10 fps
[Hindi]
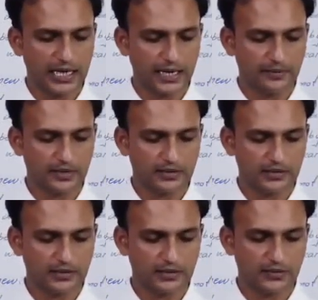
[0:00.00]

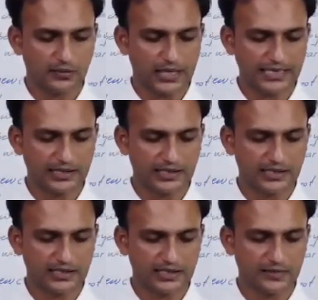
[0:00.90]
हैबिट राइट
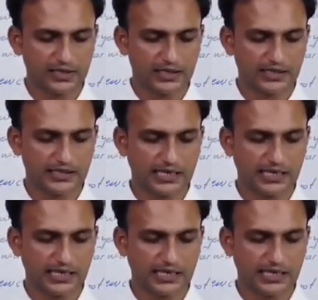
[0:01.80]
कस्टम या कि